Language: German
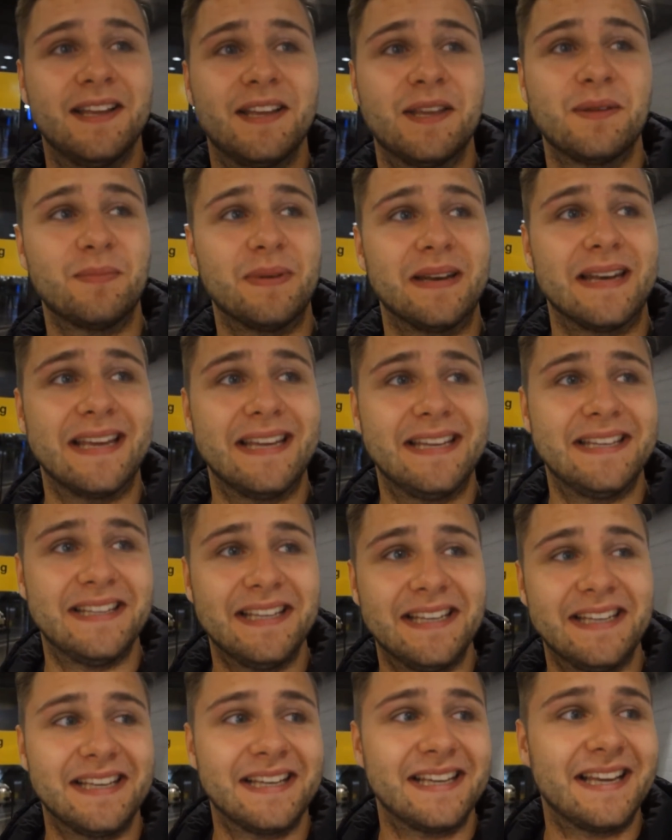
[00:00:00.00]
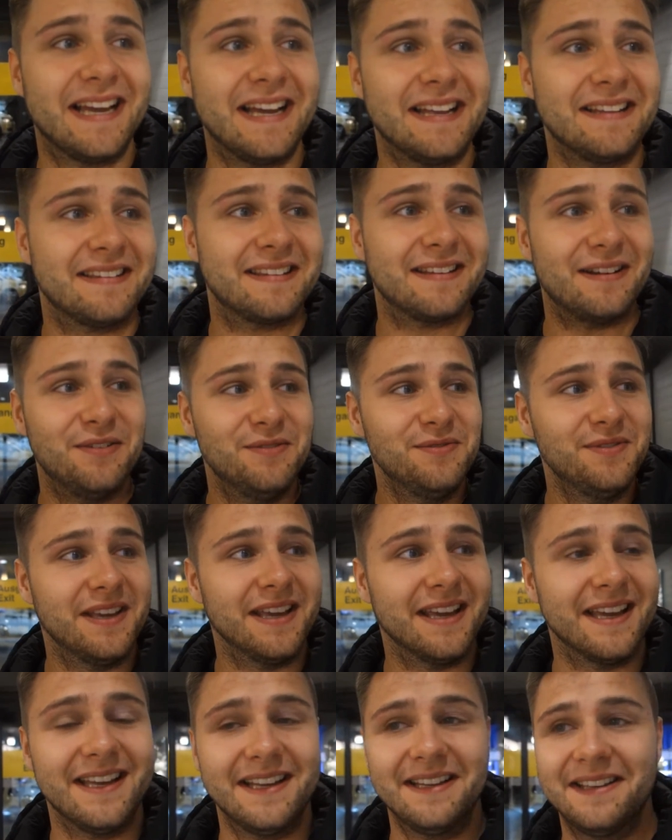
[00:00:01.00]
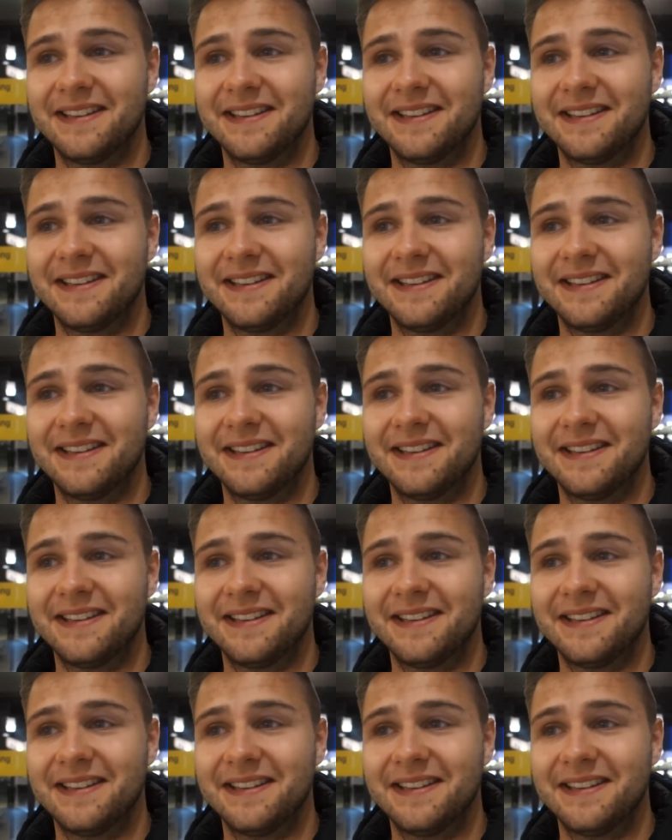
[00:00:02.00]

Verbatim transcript: Ich bin richtig krass aufgeregt.